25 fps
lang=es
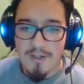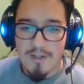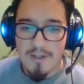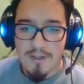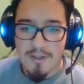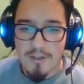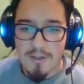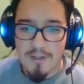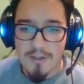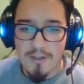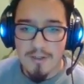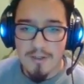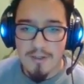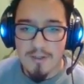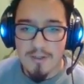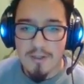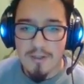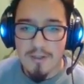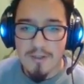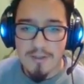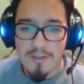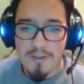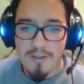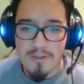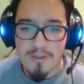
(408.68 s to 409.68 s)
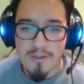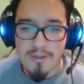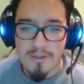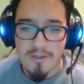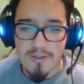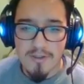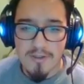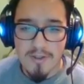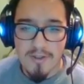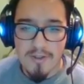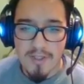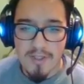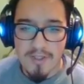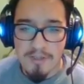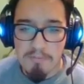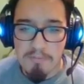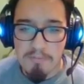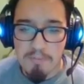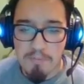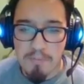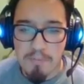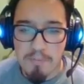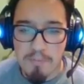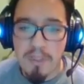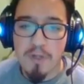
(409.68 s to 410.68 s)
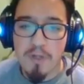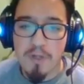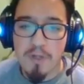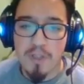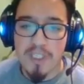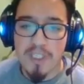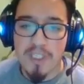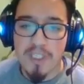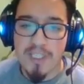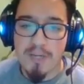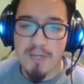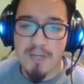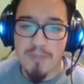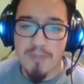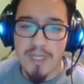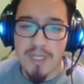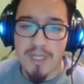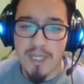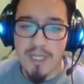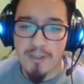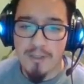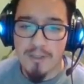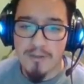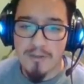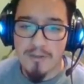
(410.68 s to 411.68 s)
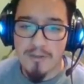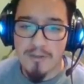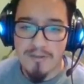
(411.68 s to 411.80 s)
Ojo pico determinado,